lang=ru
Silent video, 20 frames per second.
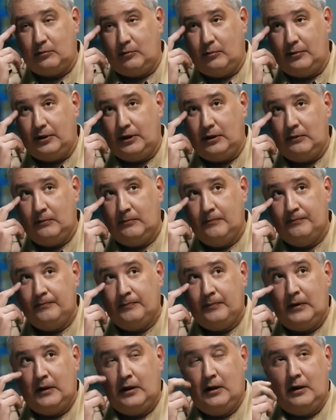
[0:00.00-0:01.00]
НАСА.
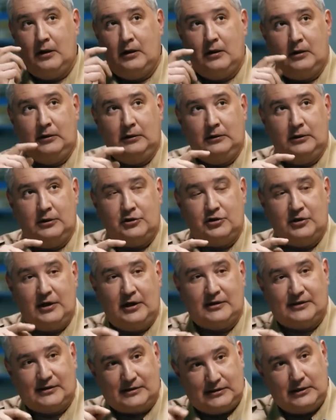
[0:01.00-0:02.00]

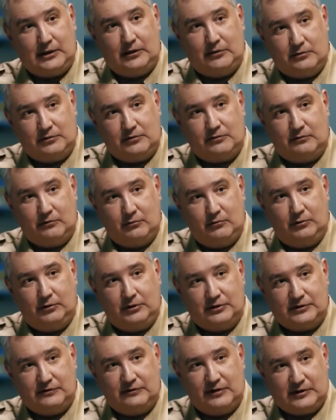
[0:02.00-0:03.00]
Каждая копейка
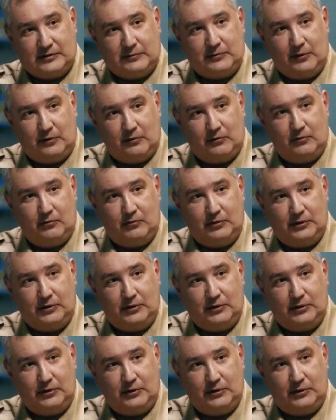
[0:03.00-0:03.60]
Рогозину, когда он